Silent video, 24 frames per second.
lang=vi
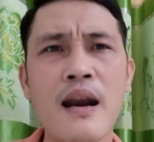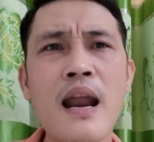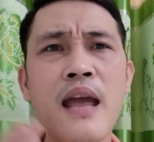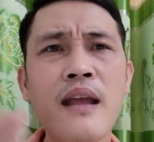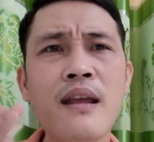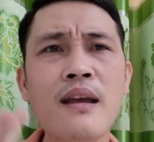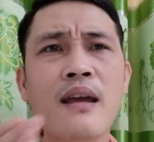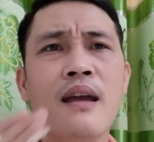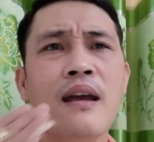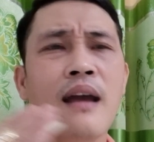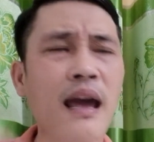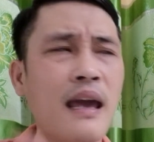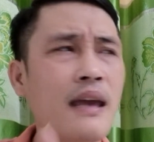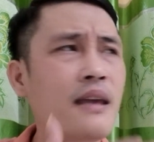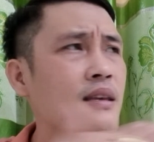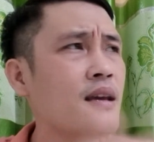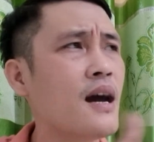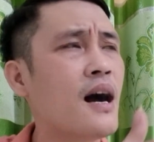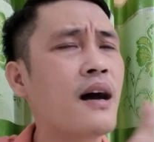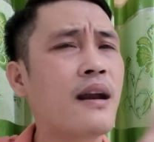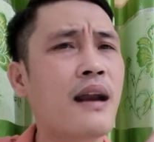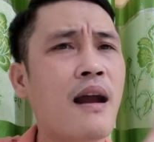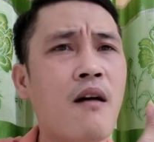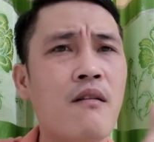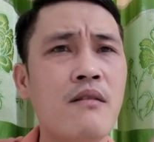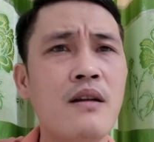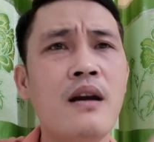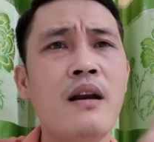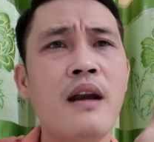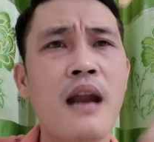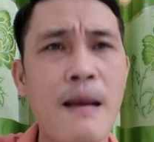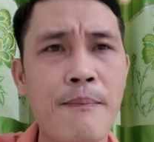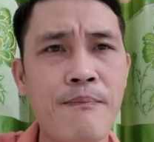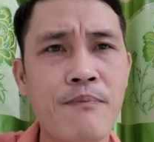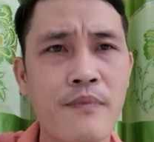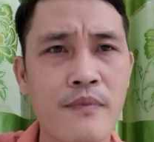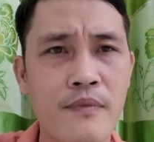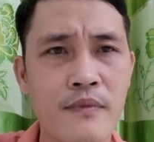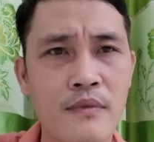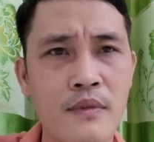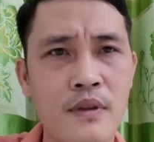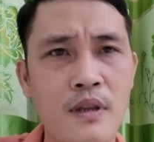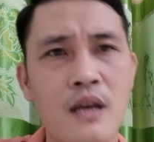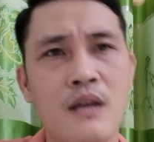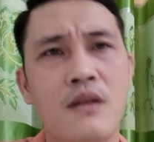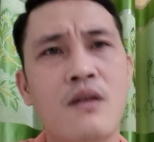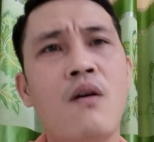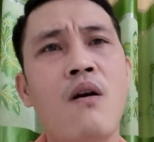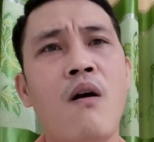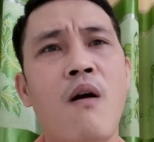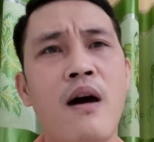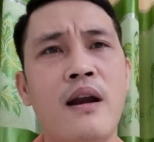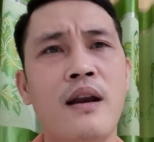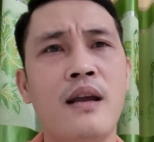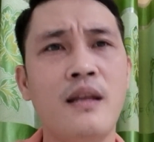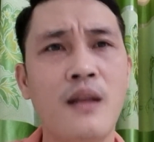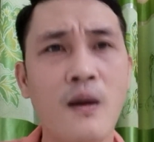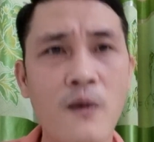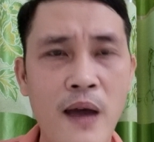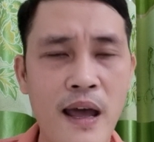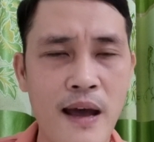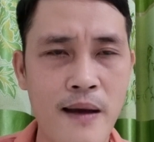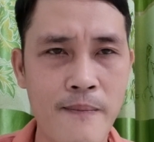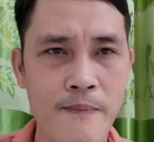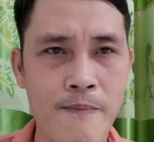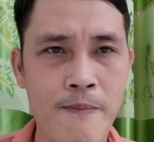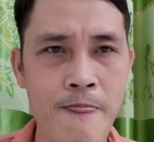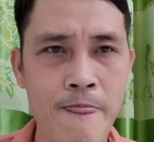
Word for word: đến cái ngày giờ nào đất đẹp thì cho họ đi thôi ạ